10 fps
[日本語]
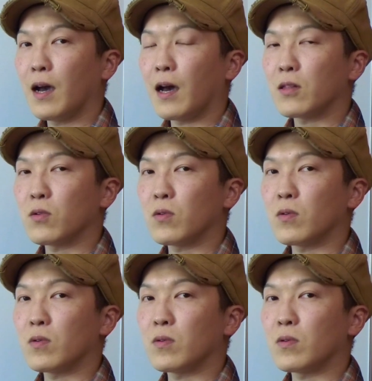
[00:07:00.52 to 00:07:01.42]
カ
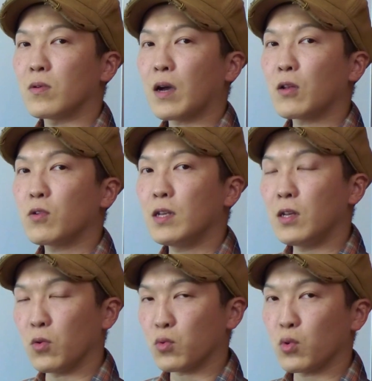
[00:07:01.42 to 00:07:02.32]

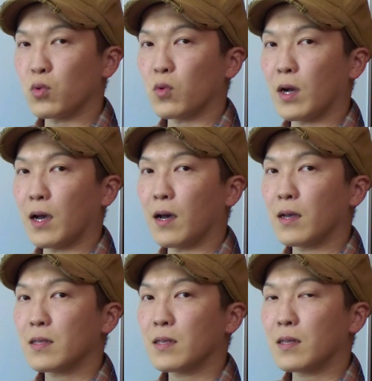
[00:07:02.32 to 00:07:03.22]
ロリー量というのが
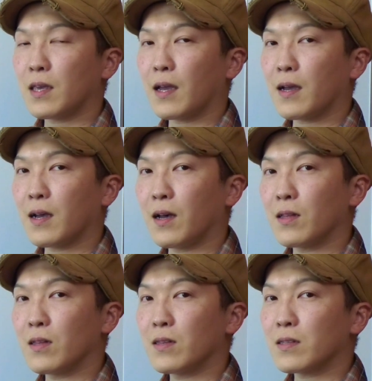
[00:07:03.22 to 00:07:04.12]
結
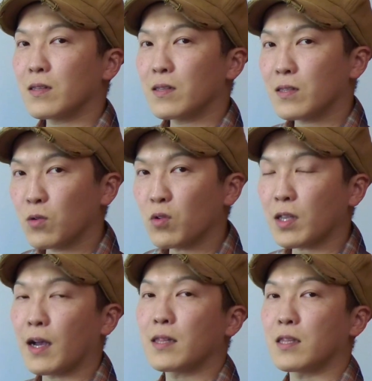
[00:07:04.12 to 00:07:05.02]
果すごく
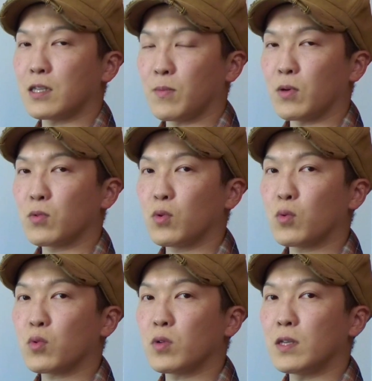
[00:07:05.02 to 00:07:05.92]
下がってしまうとい
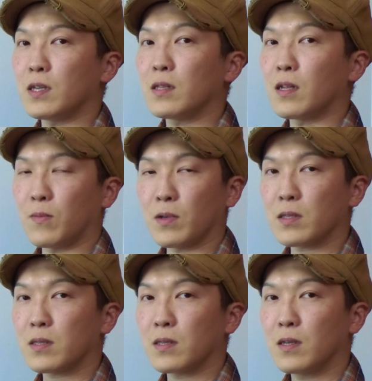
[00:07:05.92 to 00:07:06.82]
うことになりま
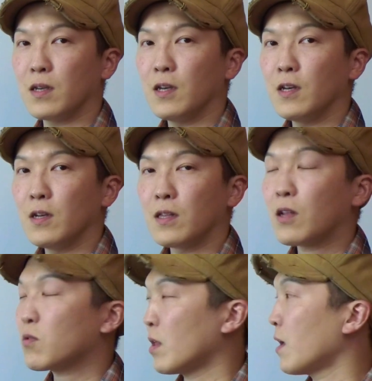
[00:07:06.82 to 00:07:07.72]
す。
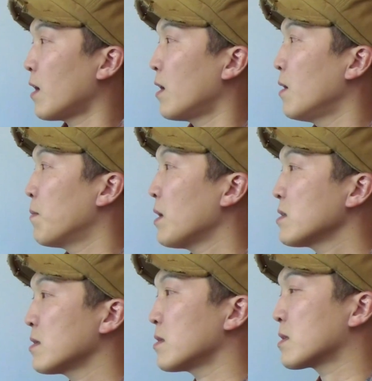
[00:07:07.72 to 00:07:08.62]
なので
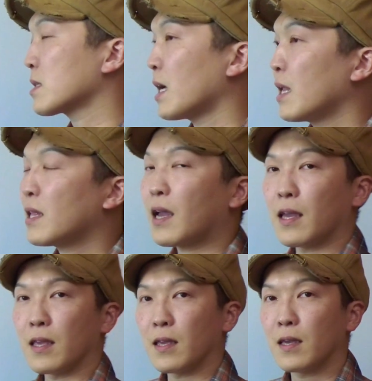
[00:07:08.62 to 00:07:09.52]
まず疲れ
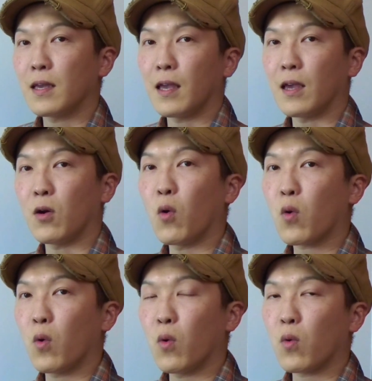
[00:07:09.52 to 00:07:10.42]
ない、歩
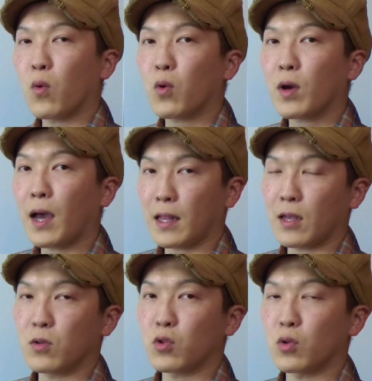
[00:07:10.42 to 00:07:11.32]
行を心がけ
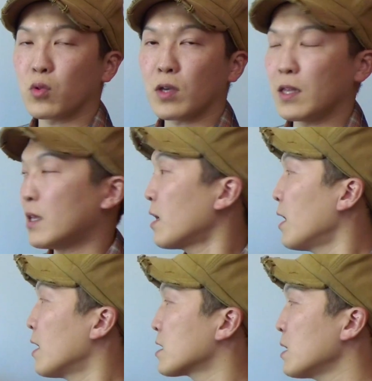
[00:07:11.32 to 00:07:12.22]
ていくという時に、
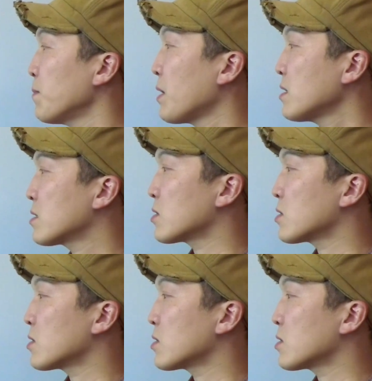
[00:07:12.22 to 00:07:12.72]
心拍